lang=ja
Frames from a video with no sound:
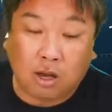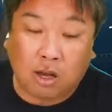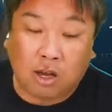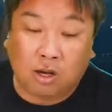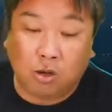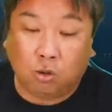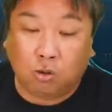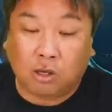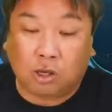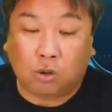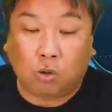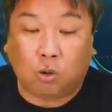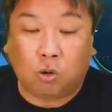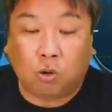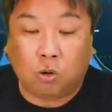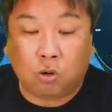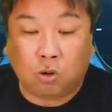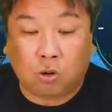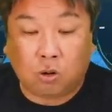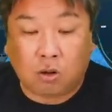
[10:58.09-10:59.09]
いろんなと
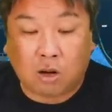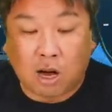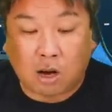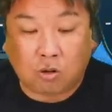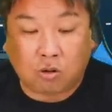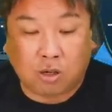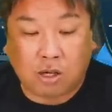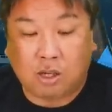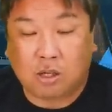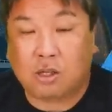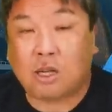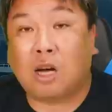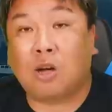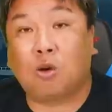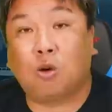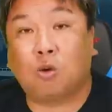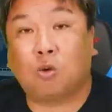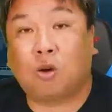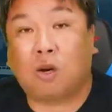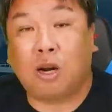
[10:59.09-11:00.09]
ころの確認
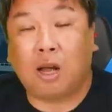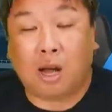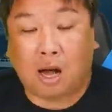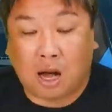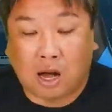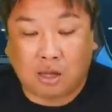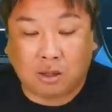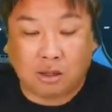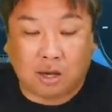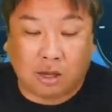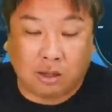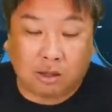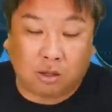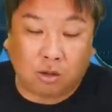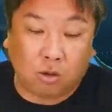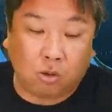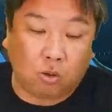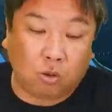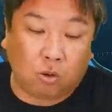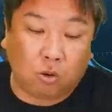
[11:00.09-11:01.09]
作業とかね、判断っ
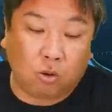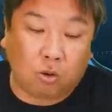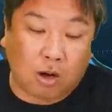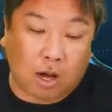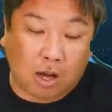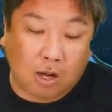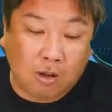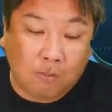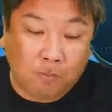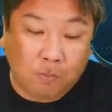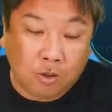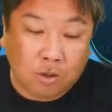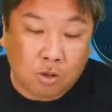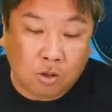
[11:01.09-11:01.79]
ていうところが、